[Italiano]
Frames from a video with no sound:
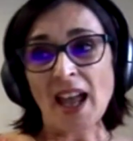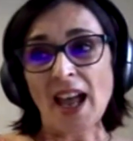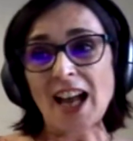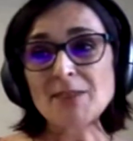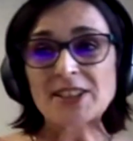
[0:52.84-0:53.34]

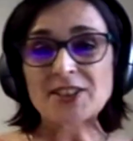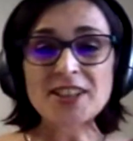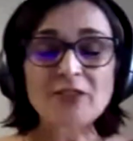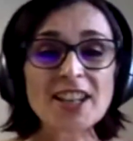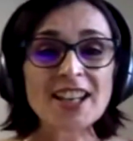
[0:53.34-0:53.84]
Alberto
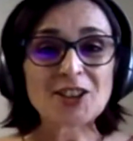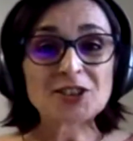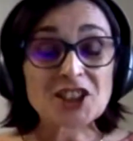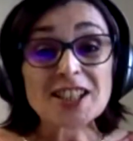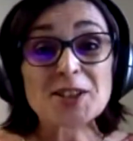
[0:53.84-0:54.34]
Savoia lo
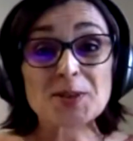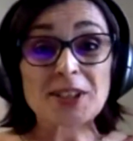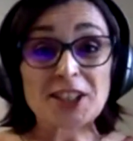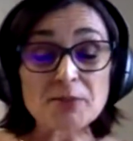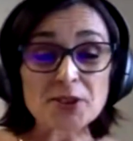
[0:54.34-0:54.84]
dice nel suo
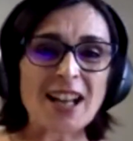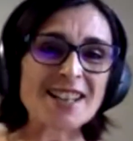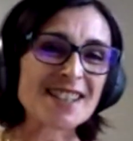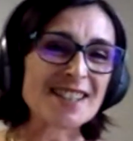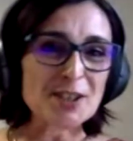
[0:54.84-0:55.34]
libro,
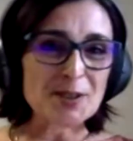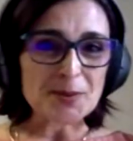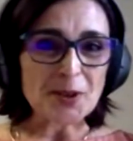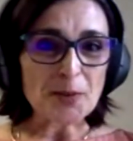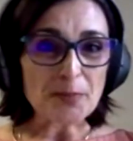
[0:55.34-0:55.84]
anzi nel
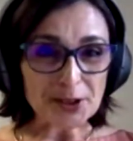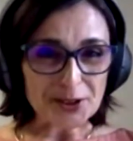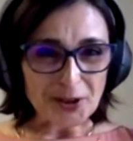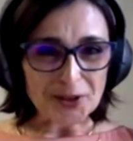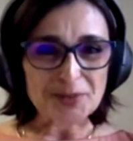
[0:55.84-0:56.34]
suo
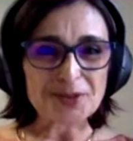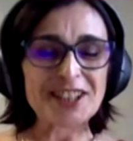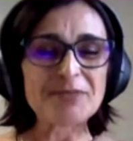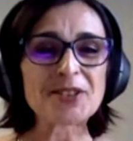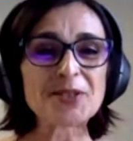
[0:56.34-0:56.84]
prototipo
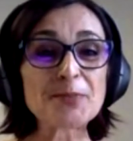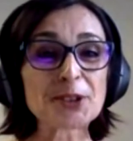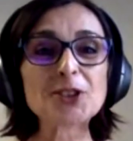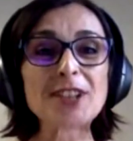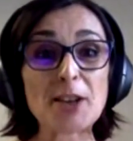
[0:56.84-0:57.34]
libro,
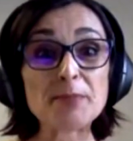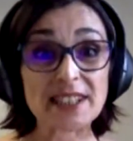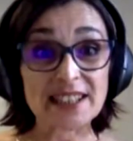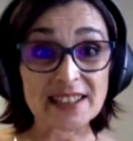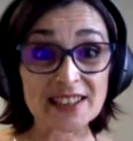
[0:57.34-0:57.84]
Prototype
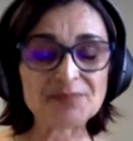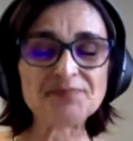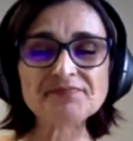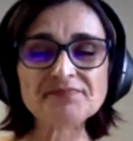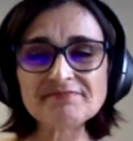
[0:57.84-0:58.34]
It.
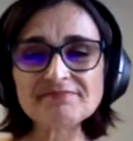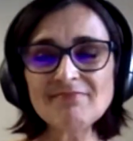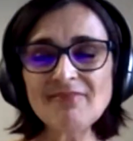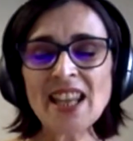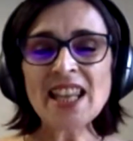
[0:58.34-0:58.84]

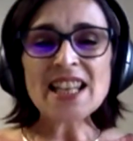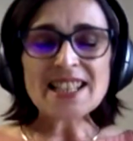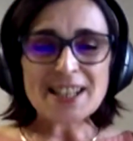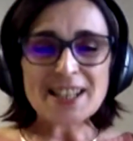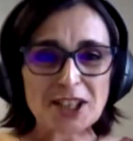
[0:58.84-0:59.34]

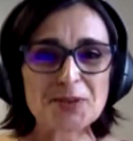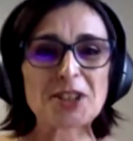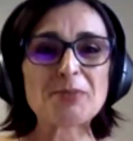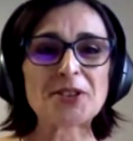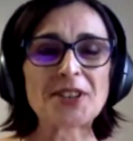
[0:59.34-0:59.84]
Sempre nel
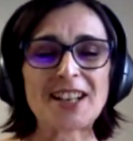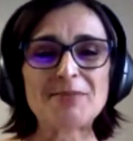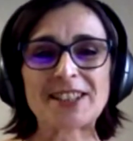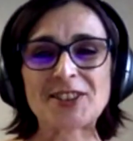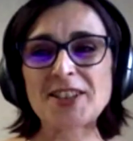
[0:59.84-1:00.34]
suo libro
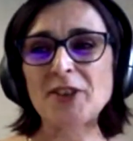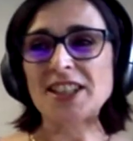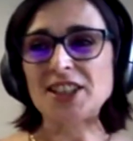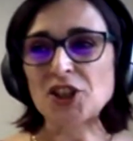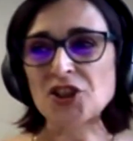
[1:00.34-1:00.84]
Alberto
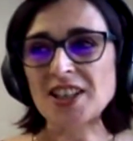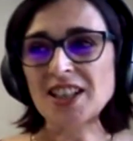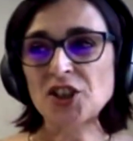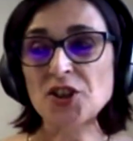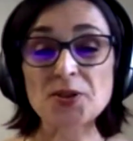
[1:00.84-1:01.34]
Savoia
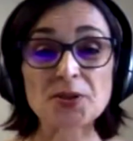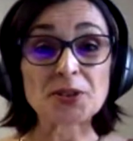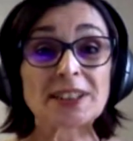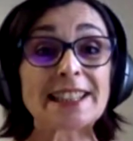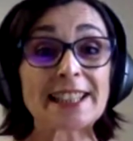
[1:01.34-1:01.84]
dice che
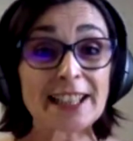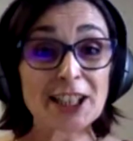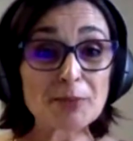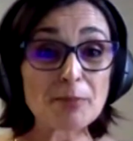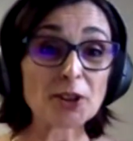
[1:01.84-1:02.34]
sono
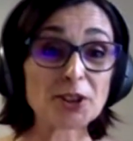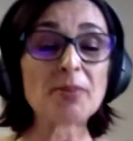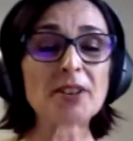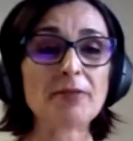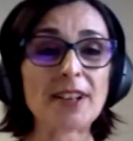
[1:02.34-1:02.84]
tre
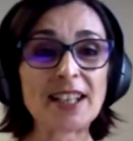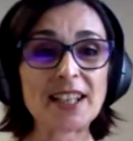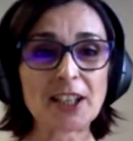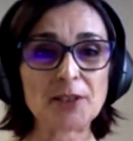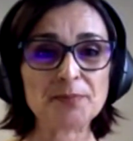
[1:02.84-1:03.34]
modi per
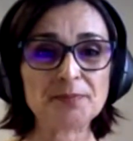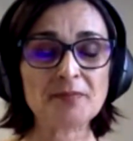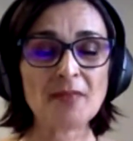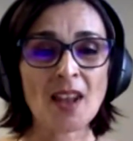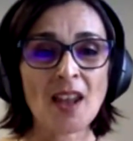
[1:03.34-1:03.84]

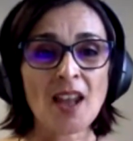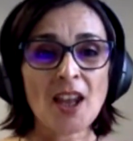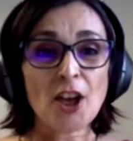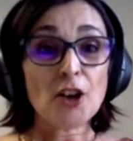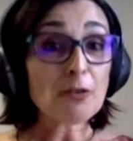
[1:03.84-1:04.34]
fallire.
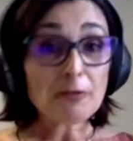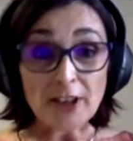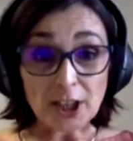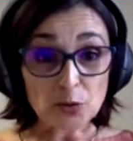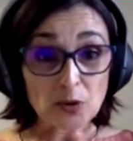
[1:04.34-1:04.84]

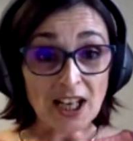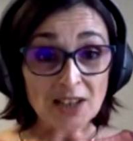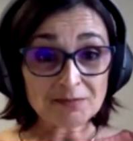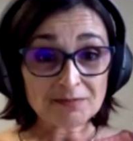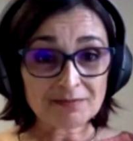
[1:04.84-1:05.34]
Non fare
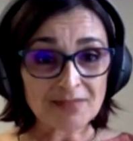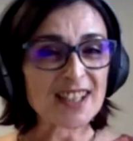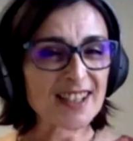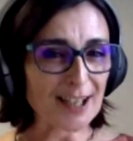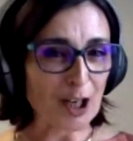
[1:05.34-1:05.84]
nulla,
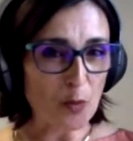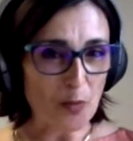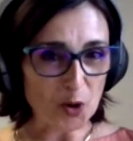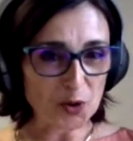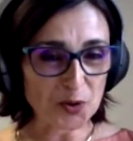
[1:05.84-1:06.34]
in
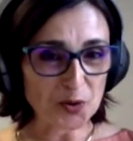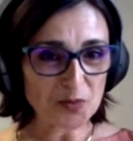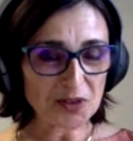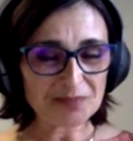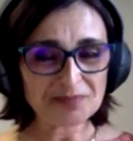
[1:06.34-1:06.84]
stile
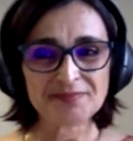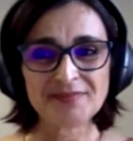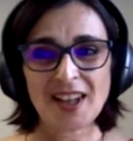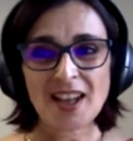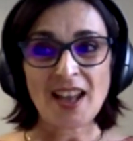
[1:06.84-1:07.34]
opossum,
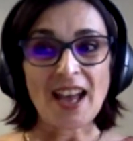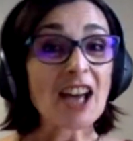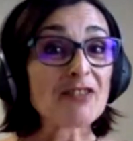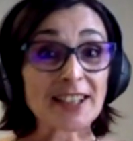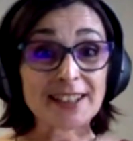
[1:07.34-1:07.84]

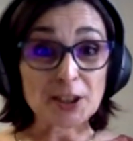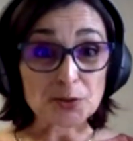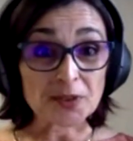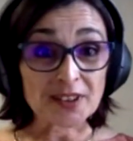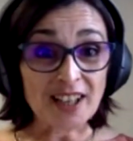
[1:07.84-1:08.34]

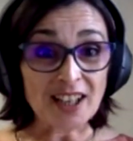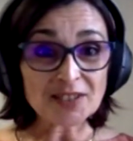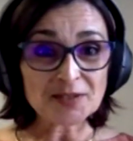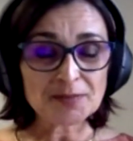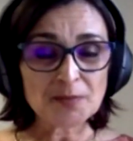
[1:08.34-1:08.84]
avanti
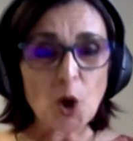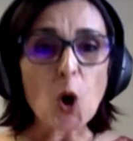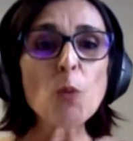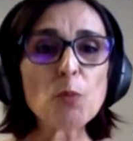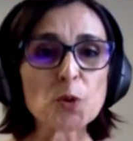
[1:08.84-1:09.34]
tutta,
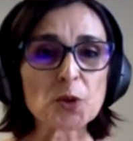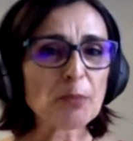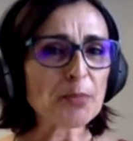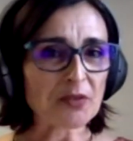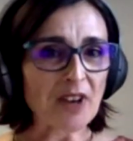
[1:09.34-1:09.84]

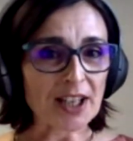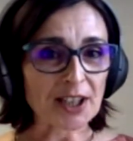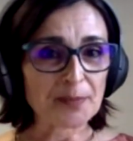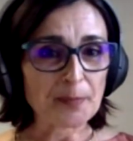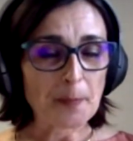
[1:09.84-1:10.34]
oppure
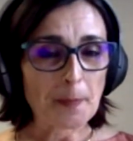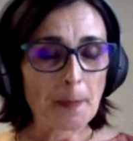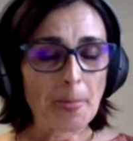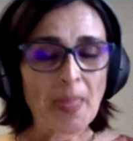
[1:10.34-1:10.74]
provare.